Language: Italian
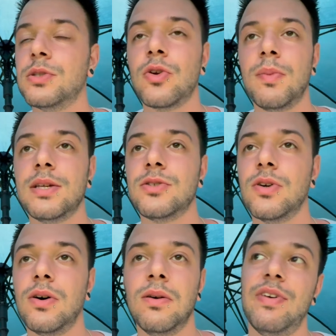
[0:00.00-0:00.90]
sono
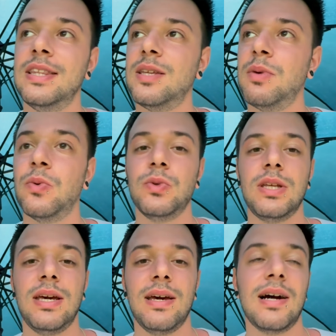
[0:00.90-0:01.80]
messo 20
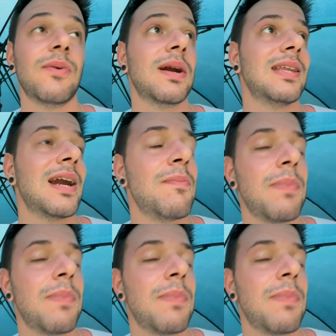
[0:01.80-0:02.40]
minuti a guardare il